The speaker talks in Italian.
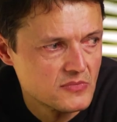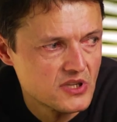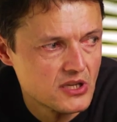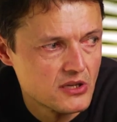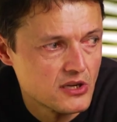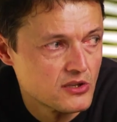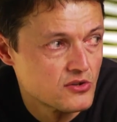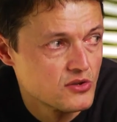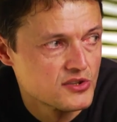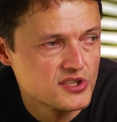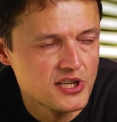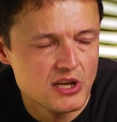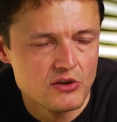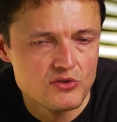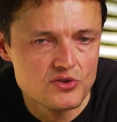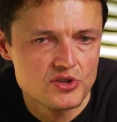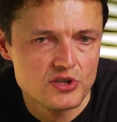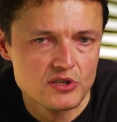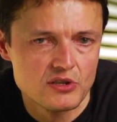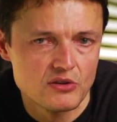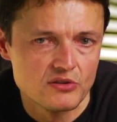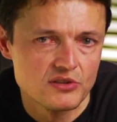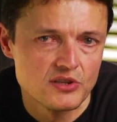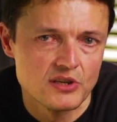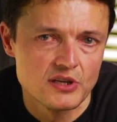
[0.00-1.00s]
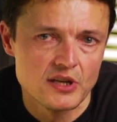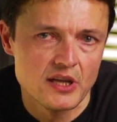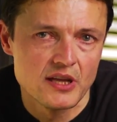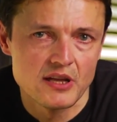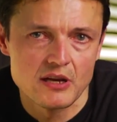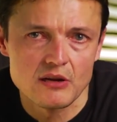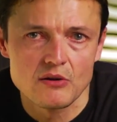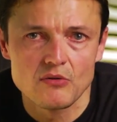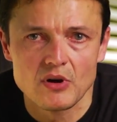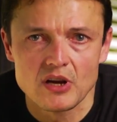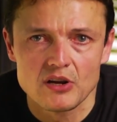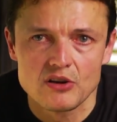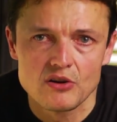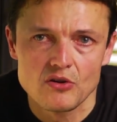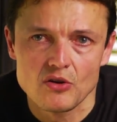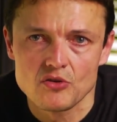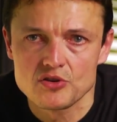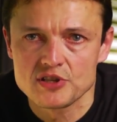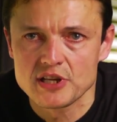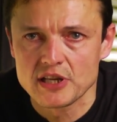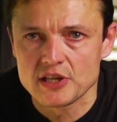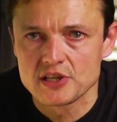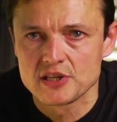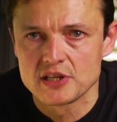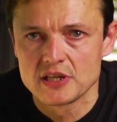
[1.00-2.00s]
credo siamo riusciti a ottenere
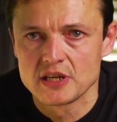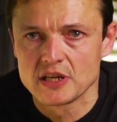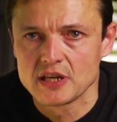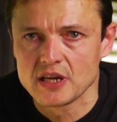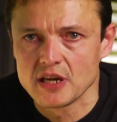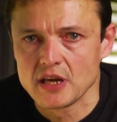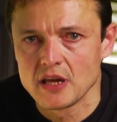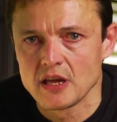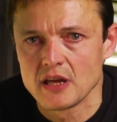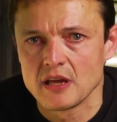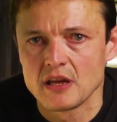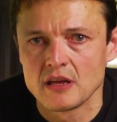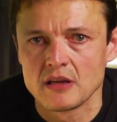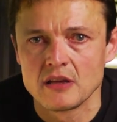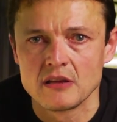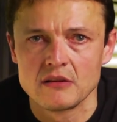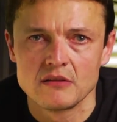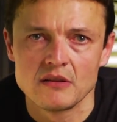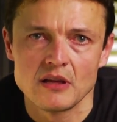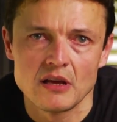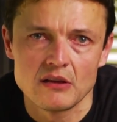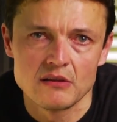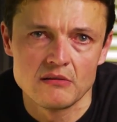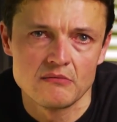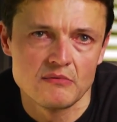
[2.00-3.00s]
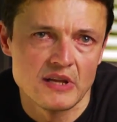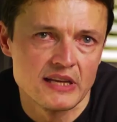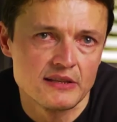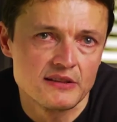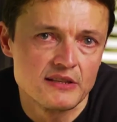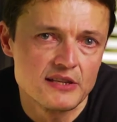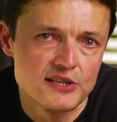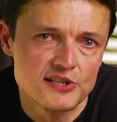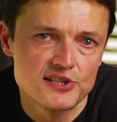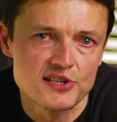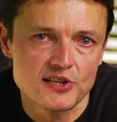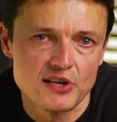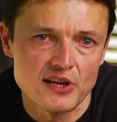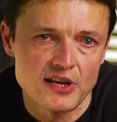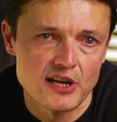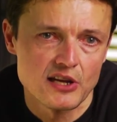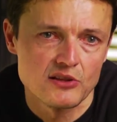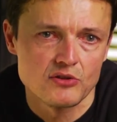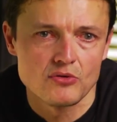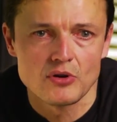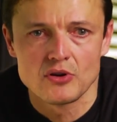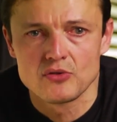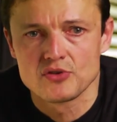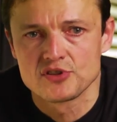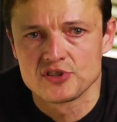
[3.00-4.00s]
qualcosa sì, che è
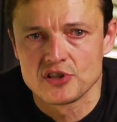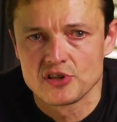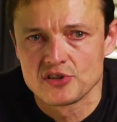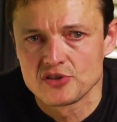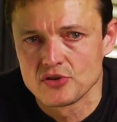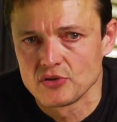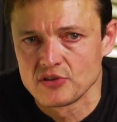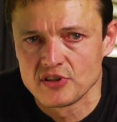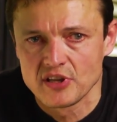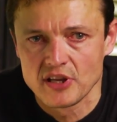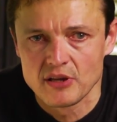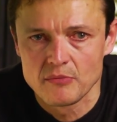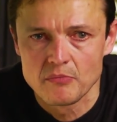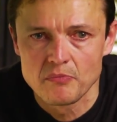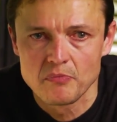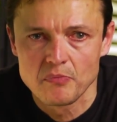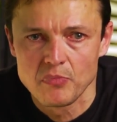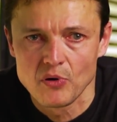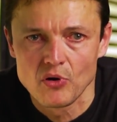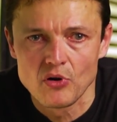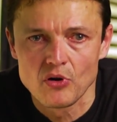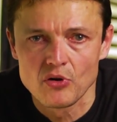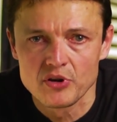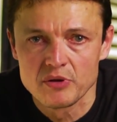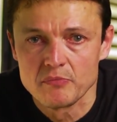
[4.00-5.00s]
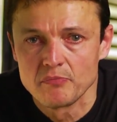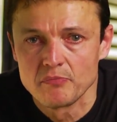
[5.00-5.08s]
discreto allo stesso tempo